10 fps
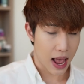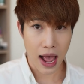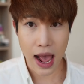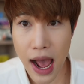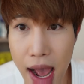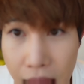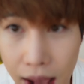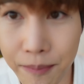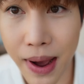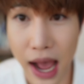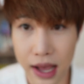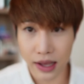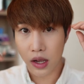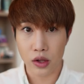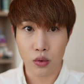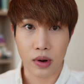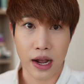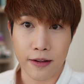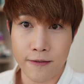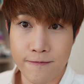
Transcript: อ่ามาให้ดูกัน